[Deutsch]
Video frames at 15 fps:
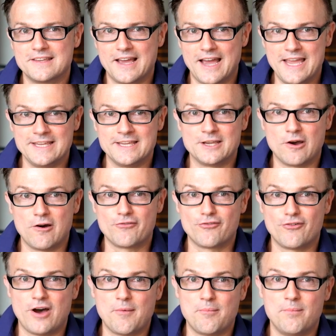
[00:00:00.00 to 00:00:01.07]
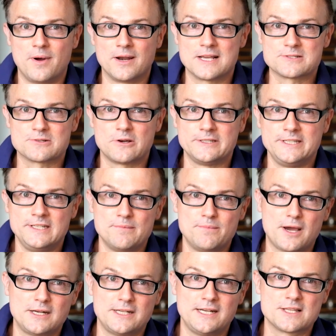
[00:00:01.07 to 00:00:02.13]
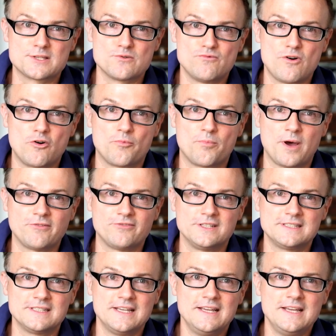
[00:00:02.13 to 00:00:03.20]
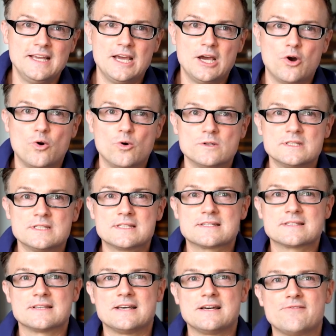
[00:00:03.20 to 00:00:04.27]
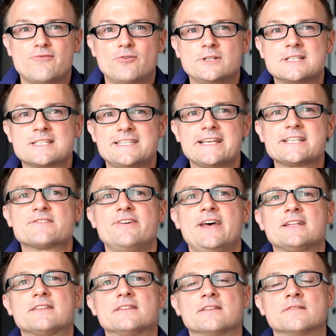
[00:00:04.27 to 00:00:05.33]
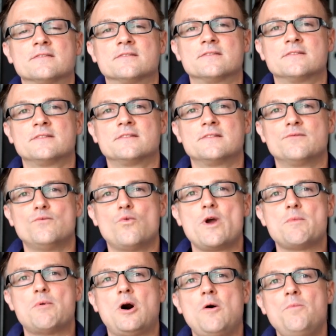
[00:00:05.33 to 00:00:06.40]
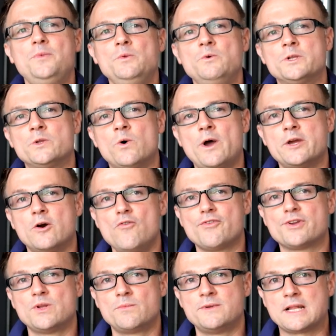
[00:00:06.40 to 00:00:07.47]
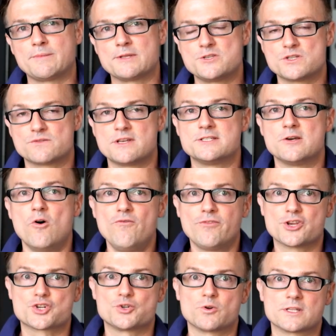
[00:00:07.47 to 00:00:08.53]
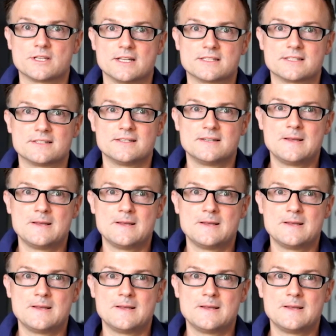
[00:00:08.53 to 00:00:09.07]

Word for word: eingekauft vorab mal. Also auch hier eine Parallele zu Warren Buffett. Und äh, von den sechs Werten, wo er überhaupt nur neu aufgenommen hat bzw. aufgestockt hat,